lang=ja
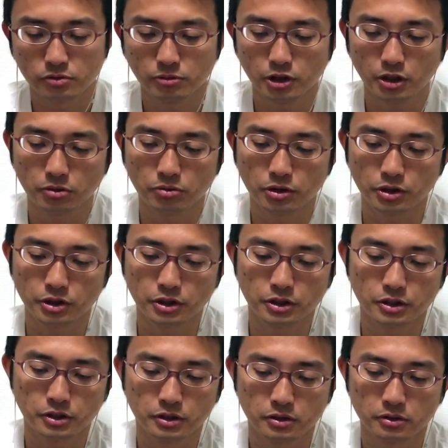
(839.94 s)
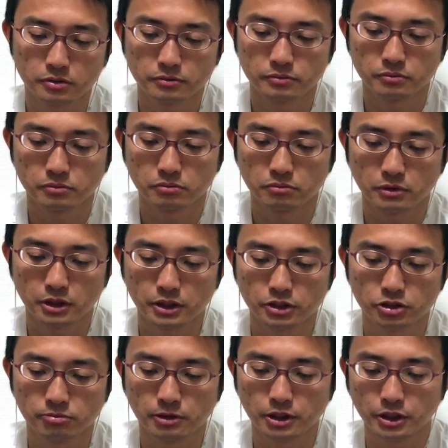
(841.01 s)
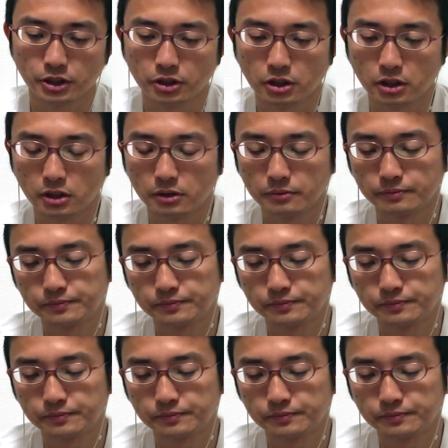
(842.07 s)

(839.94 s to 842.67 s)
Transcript: みなのかなまだ詰まないか